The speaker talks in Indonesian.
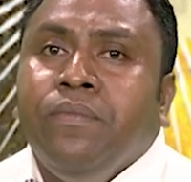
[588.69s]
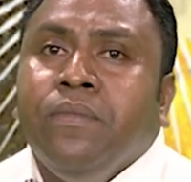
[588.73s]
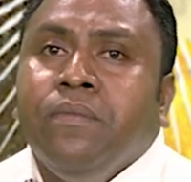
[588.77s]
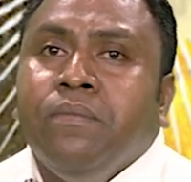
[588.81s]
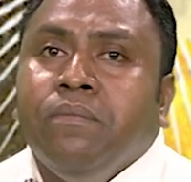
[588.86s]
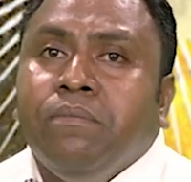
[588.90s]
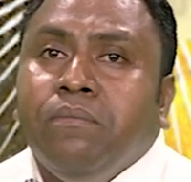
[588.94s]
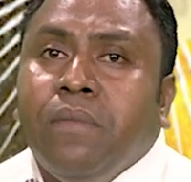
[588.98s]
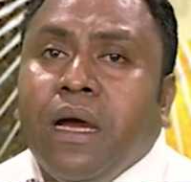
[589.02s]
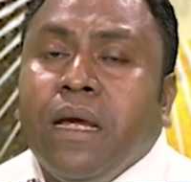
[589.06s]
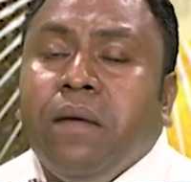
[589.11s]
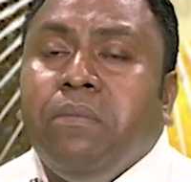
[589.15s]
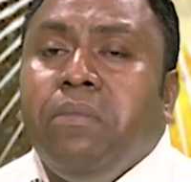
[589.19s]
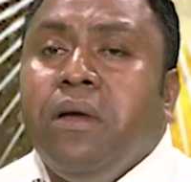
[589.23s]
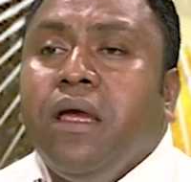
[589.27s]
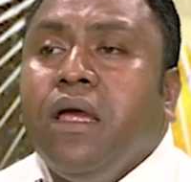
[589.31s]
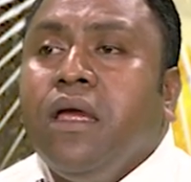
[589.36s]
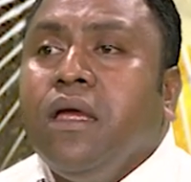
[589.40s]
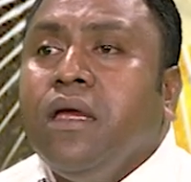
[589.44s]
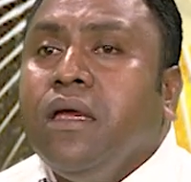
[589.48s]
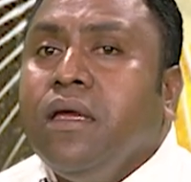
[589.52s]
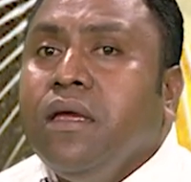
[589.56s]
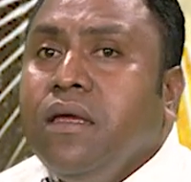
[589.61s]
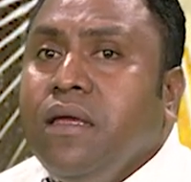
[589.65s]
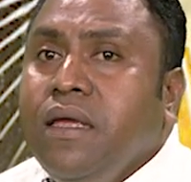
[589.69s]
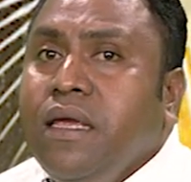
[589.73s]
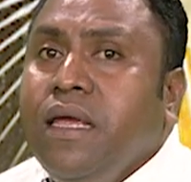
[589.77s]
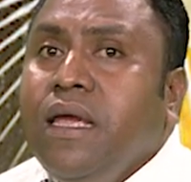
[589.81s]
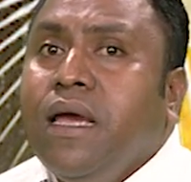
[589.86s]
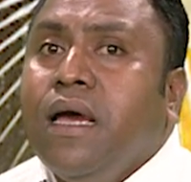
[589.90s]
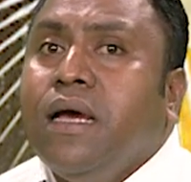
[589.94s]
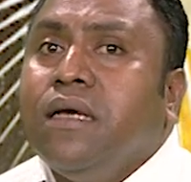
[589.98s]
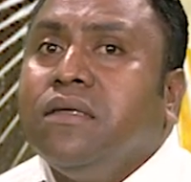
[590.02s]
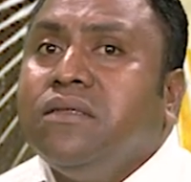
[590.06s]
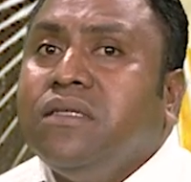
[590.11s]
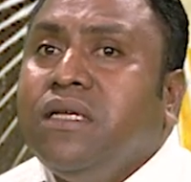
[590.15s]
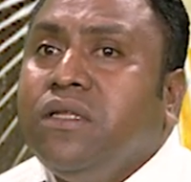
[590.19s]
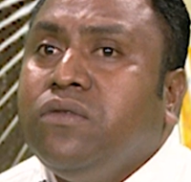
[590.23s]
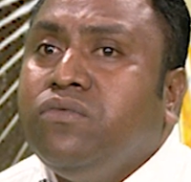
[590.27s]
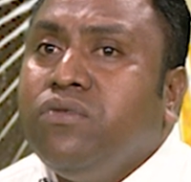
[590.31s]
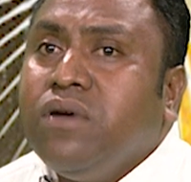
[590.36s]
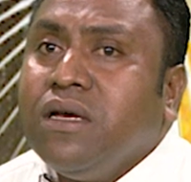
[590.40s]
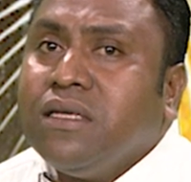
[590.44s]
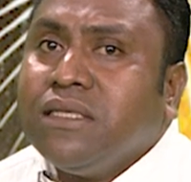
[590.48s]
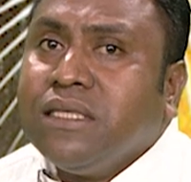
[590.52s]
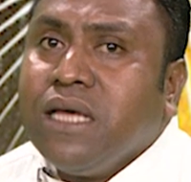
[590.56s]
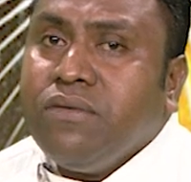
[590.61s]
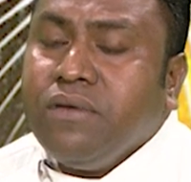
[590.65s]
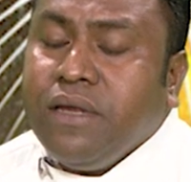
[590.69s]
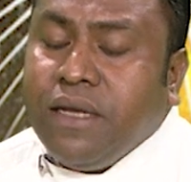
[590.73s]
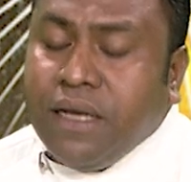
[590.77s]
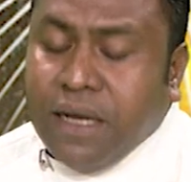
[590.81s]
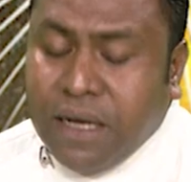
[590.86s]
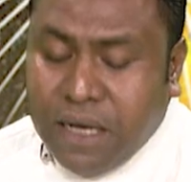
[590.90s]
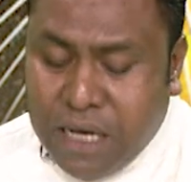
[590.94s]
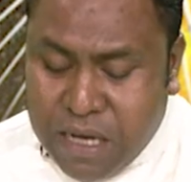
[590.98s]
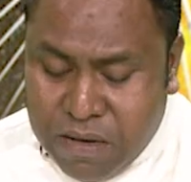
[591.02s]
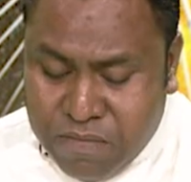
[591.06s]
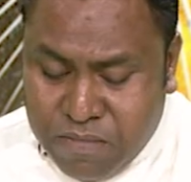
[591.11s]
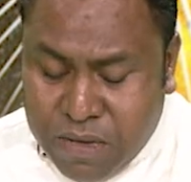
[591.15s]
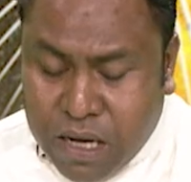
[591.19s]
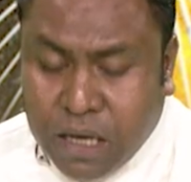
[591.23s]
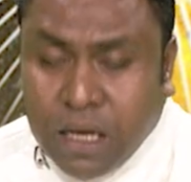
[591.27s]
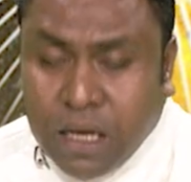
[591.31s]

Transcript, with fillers: Mai be ia situasi ida nemak,